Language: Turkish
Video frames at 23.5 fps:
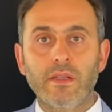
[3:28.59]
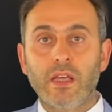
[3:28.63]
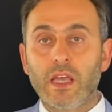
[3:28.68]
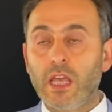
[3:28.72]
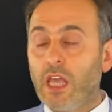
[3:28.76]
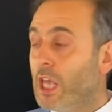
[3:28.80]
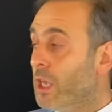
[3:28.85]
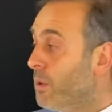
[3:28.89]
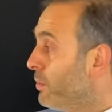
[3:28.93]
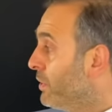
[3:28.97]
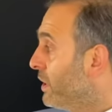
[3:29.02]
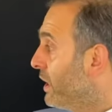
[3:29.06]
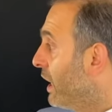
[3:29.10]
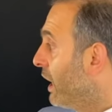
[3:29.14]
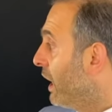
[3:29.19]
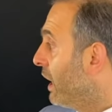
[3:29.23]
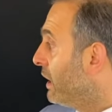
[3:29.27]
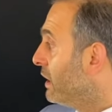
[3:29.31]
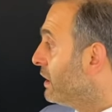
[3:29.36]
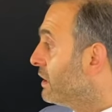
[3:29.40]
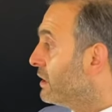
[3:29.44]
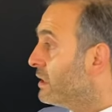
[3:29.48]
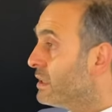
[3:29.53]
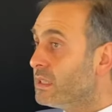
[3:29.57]

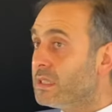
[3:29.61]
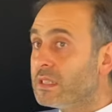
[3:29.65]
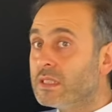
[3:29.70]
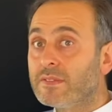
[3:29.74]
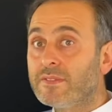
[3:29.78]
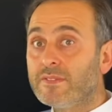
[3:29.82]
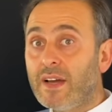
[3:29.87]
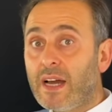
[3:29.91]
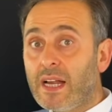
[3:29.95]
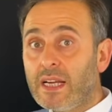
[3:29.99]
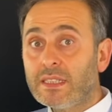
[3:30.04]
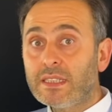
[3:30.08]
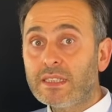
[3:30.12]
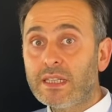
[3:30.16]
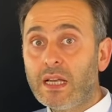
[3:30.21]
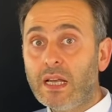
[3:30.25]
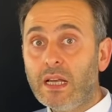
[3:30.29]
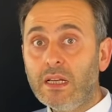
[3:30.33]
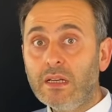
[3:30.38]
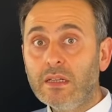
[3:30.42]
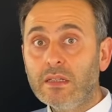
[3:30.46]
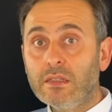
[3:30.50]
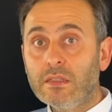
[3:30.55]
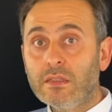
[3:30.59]
İmkanınız varsa
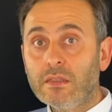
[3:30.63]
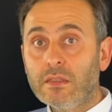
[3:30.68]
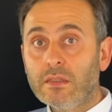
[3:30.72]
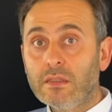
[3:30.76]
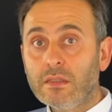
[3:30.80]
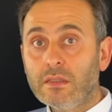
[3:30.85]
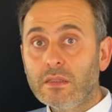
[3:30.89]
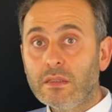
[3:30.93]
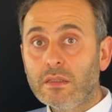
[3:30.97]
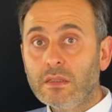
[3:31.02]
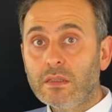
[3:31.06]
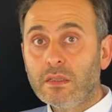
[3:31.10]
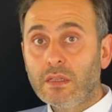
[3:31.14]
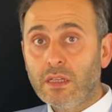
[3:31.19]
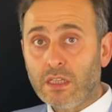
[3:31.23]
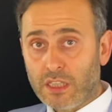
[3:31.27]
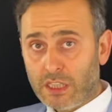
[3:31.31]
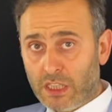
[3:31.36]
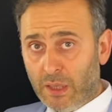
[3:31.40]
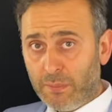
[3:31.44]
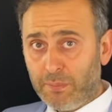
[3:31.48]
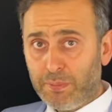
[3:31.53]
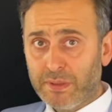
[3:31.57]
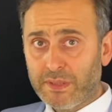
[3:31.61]

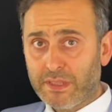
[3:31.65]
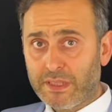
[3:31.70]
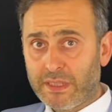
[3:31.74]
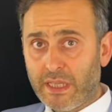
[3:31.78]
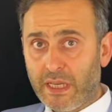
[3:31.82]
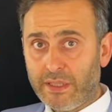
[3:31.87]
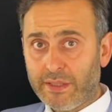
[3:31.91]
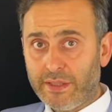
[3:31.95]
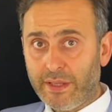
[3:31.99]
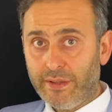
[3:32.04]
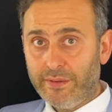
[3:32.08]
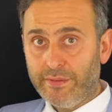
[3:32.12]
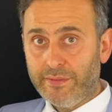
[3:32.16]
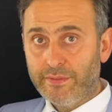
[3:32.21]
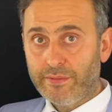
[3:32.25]
yapın zaten.